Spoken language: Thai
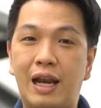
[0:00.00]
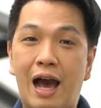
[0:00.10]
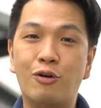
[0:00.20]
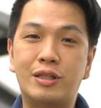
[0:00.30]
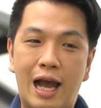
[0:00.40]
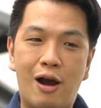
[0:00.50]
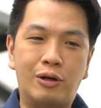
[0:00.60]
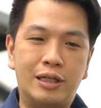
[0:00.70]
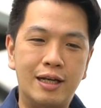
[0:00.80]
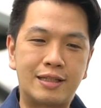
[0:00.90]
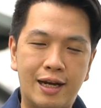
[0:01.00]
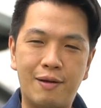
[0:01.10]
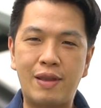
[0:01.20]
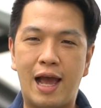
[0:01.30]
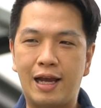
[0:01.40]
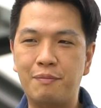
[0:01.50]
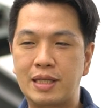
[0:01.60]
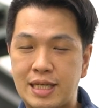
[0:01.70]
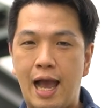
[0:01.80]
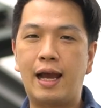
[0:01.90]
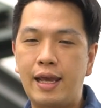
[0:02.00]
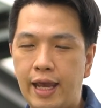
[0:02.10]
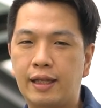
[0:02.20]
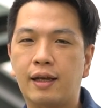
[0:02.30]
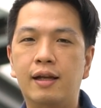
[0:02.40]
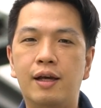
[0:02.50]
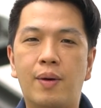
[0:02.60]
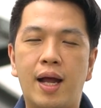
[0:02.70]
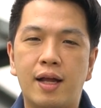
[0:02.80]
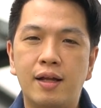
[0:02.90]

เราจะเอาเครื่องชั่งน้ำหนักมาชั่งให้เห็นกันเลยว่า